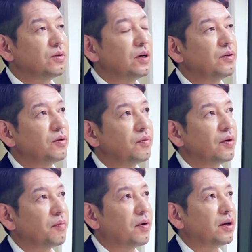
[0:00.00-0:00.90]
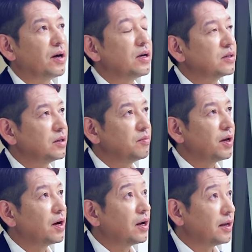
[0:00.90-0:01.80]
親の夢はやっぱり完成品
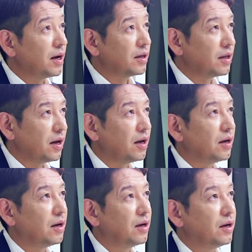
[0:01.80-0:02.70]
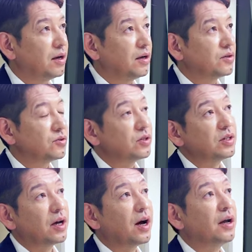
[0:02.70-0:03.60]
メーカーになりたいそして
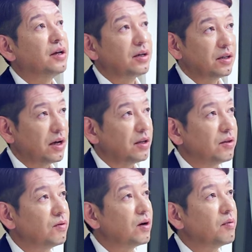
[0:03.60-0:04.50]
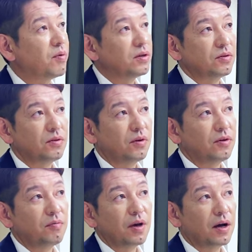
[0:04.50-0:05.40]
世界に行きたいっていうのがやっぱりその
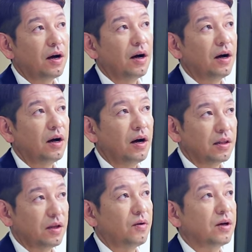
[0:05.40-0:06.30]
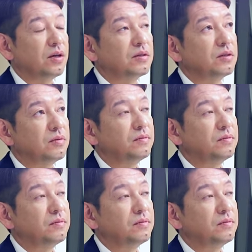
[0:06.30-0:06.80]
夢があったわけです